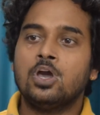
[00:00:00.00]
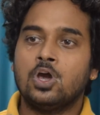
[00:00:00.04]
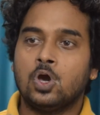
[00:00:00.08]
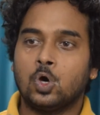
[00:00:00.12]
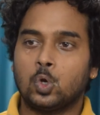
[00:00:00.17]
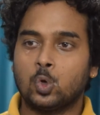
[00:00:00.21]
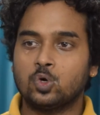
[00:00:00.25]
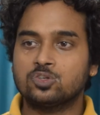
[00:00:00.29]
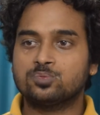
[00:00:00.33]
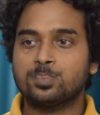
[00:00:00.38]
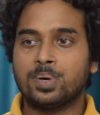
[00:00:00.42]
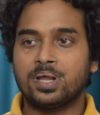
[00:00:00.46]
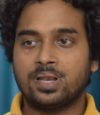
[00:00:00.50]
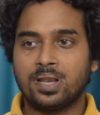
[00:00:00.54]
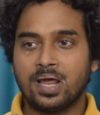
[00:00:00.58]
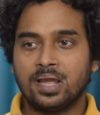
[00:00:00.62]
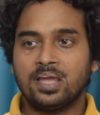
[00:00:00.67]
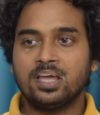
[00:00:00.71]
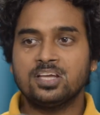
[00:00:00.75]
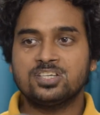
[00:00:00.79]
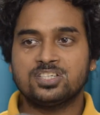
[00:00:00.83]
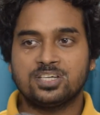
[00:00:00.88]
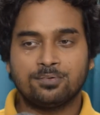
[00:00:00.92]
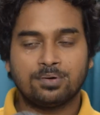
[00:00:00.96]
रोजमर्रा
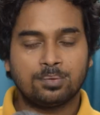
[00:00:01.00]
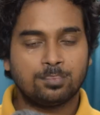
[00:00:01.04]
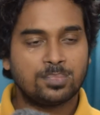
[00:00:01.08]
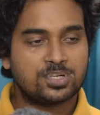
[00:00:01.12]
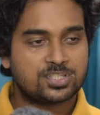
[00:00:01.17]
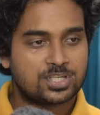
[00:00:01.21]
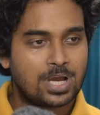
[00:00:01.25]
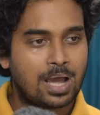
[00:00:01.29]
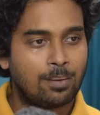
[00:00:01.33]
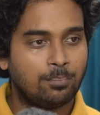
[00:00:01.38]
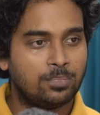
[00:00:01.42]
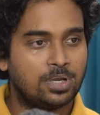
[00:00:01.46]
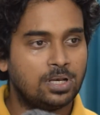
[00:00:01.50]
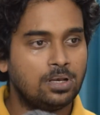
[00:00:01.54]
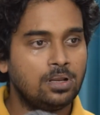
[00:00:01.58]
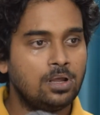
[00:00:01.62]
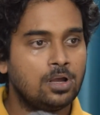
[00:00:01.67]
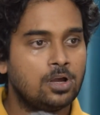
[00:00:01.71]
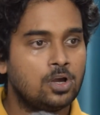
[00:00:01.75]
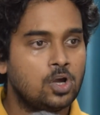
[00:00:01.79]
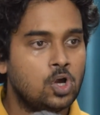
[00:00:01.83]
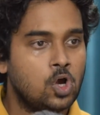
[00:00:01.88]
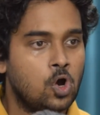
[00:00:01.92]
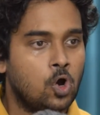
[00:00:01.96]
के जीवन में शामिल
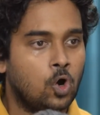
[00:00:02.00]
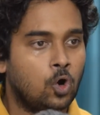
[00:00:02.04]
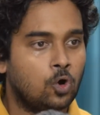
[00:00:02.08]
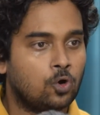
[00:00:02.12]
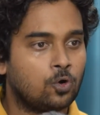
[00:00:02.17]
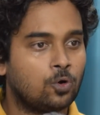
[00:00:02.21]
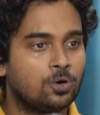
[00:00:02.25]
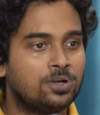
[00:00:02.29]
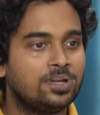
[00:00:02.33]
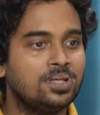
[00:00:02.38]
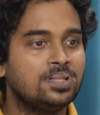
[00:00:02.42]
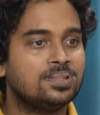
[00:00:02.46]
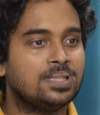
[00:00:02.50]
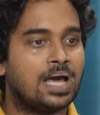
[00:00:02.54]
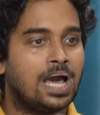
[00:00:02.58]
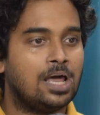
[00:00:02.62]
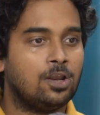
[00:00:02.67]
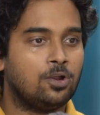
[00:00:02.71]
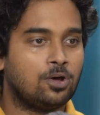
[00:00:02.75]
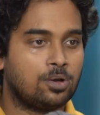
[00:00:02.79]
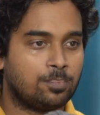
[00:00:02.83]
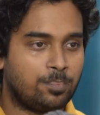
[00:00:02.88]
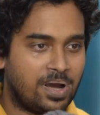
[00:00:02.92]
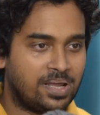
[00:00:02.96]
रोटी दाल
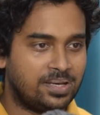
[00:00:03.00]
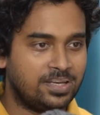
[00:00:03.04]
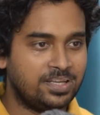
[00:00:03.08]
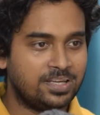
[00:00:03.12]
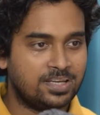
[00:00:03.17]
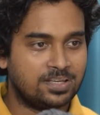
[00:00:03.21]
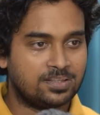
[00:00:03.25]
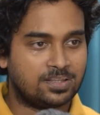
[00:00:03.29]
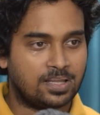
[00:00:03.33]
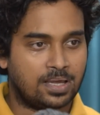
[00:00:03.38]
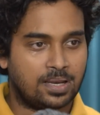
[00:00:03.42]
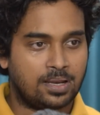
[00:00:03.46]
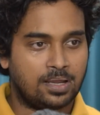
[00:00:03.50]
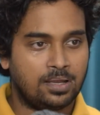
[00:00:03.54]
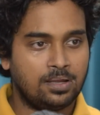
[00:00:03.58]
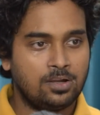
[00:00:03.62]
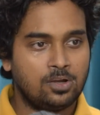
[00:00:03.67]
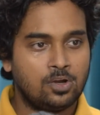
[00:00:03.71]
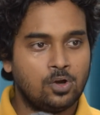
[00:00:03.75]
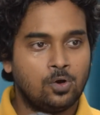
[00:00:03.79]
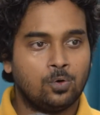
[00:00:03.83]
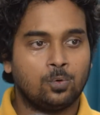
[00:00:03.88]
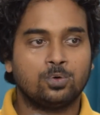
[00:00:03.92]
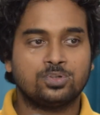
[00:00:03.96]
और पानी की
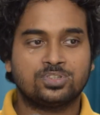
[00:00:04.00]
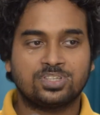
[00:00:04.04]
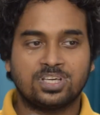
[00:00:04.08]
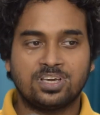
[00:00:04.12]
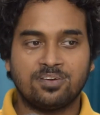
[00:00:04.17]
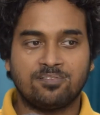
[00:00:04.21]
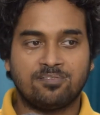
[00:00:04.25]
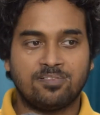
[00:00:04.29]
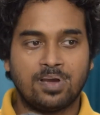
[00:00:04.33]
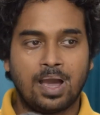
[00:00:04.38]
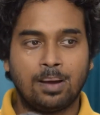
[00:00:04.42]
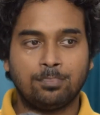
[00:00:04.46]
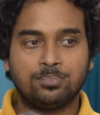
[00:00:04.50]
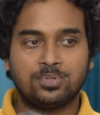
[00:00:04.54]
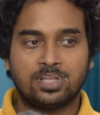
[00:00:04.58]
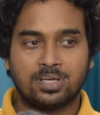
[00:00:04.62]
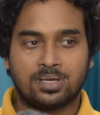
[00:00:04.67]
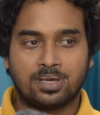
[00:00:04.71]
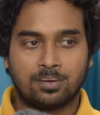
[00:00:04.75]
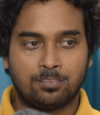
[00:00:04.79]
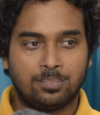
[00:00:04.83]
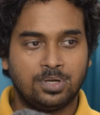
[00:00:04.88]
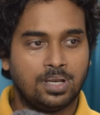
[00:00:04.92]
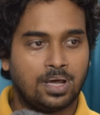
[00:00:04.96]
तरह उसकी व्याप्ति
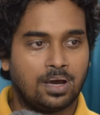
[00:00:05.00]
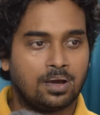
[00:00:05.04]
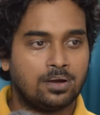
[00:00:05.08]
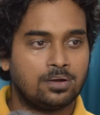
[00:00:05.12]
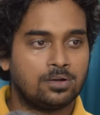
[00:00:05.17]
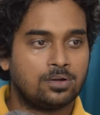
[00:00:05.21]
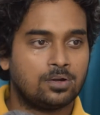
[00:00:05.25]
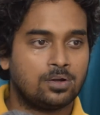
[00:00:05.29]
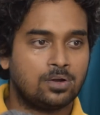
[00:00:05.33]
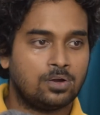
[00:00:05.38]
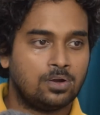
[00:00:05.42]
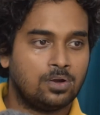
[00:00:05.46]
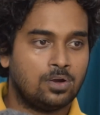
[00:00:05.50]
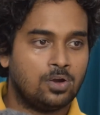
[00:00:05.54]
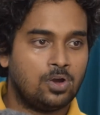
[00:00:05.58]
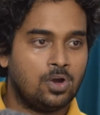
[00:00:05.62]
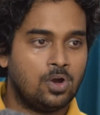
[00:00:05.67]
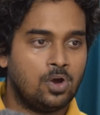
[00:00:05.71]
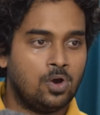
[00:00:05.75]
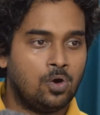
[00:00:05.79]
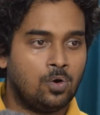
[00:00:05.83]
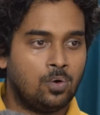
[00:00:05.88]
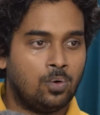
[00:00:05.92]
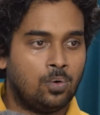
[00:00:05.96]
के बिना
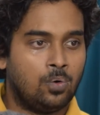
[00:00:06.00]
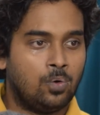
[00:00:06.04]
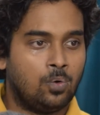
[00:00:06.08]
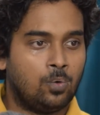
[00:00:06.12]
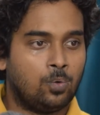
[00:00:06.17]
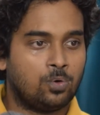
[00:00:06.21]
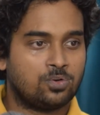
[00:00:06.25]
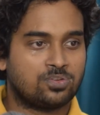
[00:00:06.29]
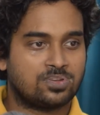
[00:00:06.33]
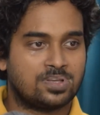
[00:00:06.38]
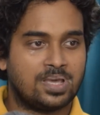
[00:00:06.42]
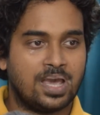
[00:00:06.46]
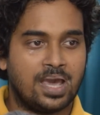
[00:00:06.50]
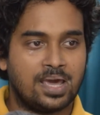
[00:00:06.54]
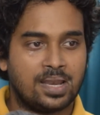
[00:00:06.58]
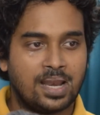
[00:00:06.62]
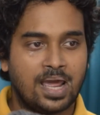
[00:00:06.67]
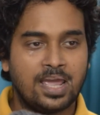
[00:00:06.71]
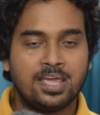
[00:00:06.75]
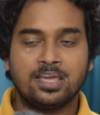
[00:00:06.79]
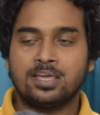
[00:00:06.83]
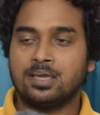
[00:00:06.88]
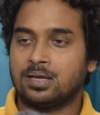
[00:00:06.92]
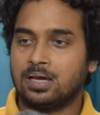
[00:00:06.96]
उस
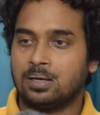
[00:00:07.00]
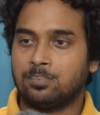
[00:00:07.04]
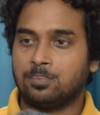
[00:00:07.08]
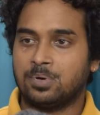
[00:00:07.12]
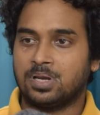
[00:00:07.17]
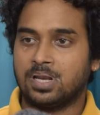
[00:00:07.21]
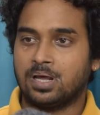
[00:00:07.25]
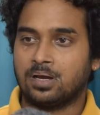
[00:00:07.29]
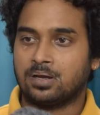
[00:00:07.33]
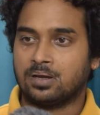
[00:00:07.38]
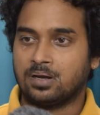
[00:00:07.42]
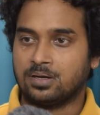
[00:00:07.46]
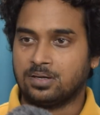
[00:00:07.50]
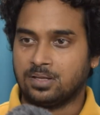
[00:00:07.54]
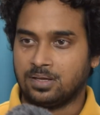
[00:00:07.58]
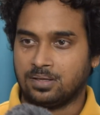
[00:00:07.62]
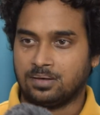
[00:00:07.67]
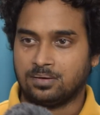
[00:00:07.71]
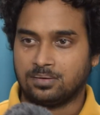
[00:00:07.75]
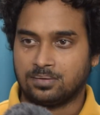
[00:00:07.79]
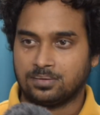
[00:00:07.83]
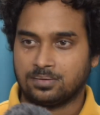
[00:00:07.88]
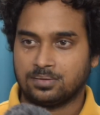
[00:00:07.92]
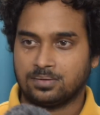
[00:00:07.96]
गहराई की कल्पना
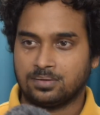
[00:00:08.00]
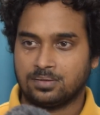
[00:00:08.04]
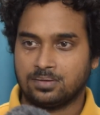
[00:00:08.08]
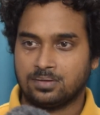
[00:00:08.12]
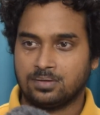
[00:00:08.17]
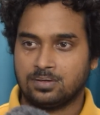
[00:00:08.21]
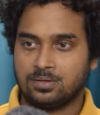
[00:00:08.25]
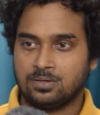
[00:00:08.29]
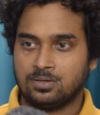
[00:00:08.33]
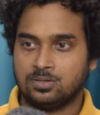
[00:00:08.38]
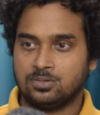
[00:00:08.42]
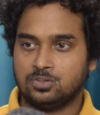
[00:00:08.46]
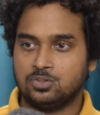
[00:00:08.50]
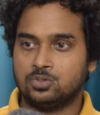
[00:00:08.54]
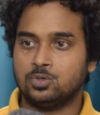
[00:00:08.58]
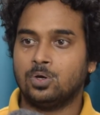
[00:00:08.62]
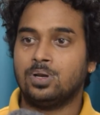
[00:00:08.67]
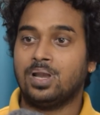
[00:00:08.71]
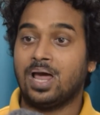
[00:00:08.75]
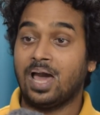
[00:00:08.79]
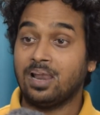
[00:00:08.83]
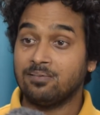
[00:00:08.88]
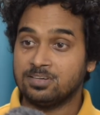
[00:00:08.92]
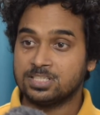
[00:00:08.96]
कठिन जो
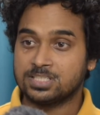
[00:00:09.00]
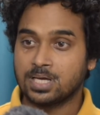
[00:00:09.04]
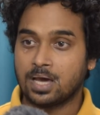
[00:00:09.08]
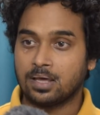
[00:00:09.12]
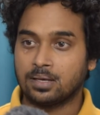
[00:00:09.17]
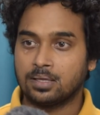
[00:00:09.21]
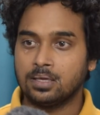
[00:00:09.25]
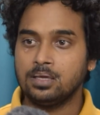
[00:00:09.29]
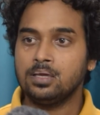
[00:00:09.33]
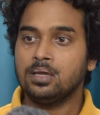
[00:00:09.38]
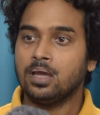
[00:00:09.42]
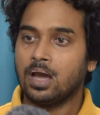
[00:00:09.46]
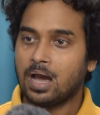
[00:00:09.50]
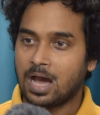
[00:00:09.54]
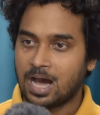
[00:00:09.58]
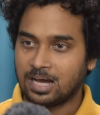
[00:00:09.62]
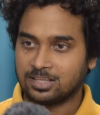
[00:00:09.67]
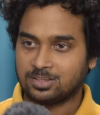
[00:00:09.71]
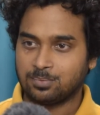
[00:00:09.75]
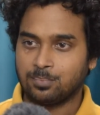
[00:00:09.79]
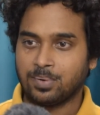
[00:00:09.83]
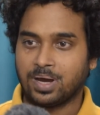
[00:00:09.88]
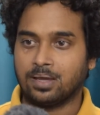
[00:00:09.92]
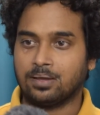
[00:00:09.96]
लाल विचार की
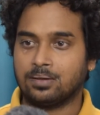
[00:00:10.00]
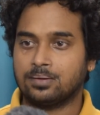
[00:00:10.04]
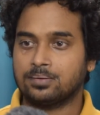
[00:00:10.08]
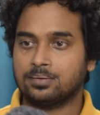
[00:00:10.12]
आत्मा है